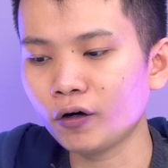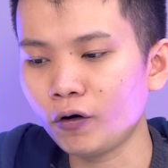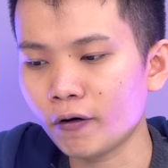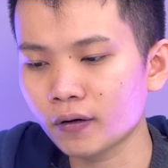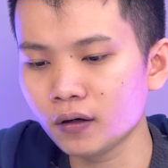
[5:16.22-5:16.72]

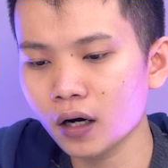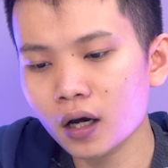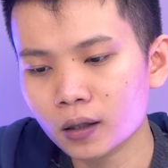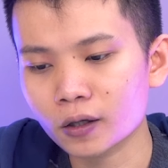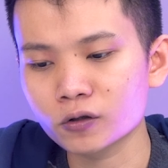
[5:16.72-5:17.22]
ho
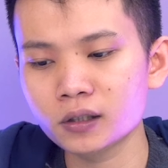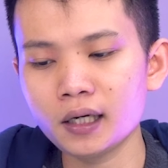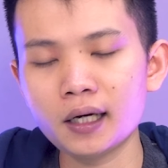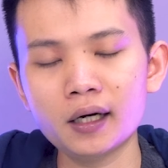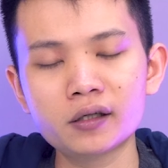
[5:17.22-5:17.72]
nữa, đó chính
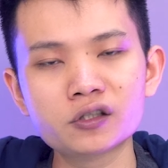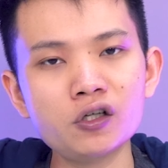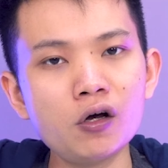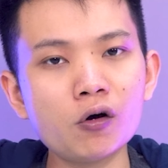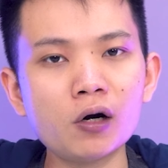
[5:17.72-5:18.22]
là
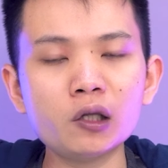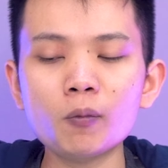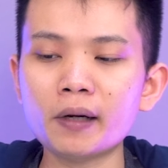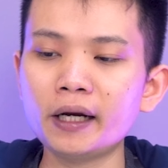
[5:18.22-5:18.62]
do con laptop